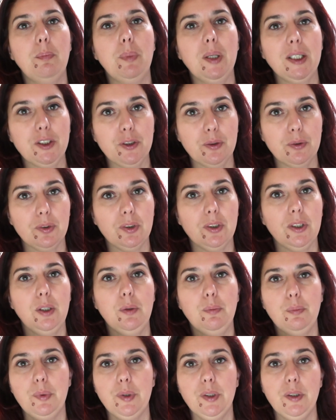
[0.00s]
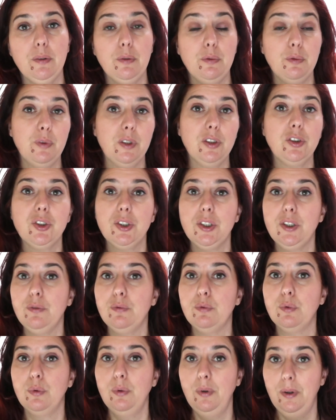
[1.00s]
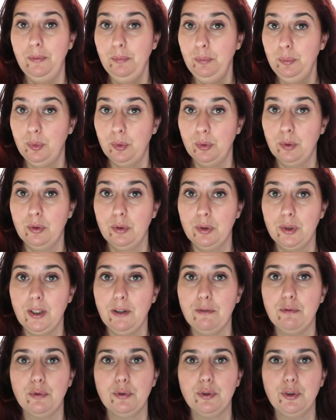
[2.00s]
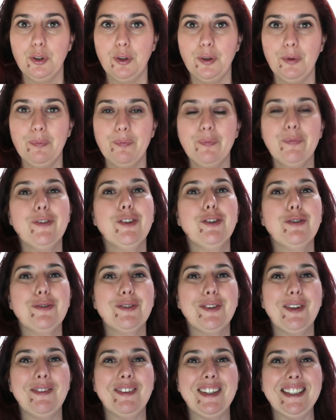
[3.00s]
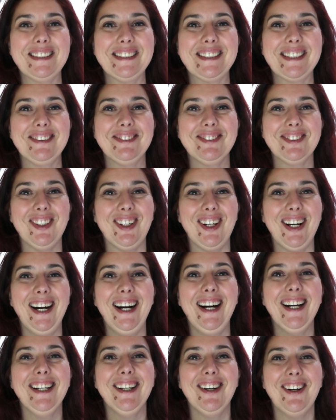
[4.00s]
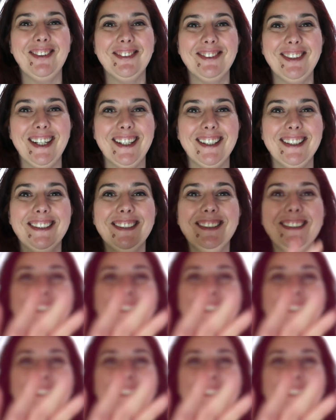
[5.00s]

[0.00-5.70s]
patientez puis faites ce qu'il faut hein, pour que ça fonctionne. Je vous embrasserai fort. Allez, au revoir.